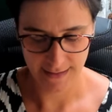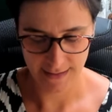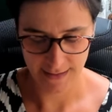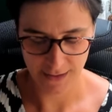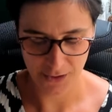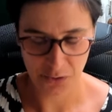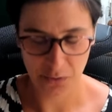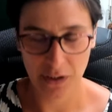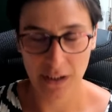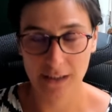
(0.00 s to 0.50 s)

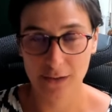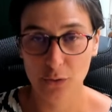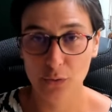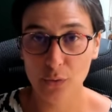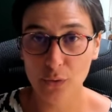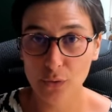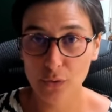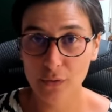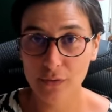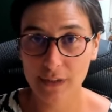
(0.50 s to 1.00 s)
Je suis à la
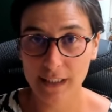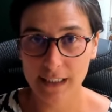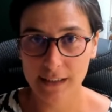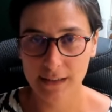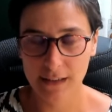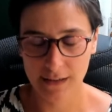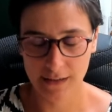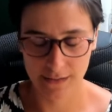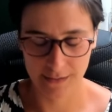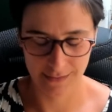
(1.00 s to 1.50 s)
Tour
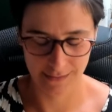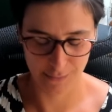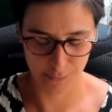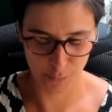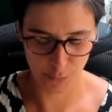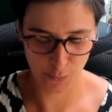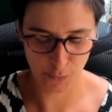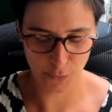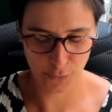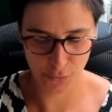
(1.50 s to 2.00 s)
d'Auvergne au
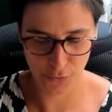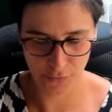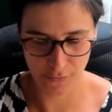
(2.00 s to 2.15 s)
moment où je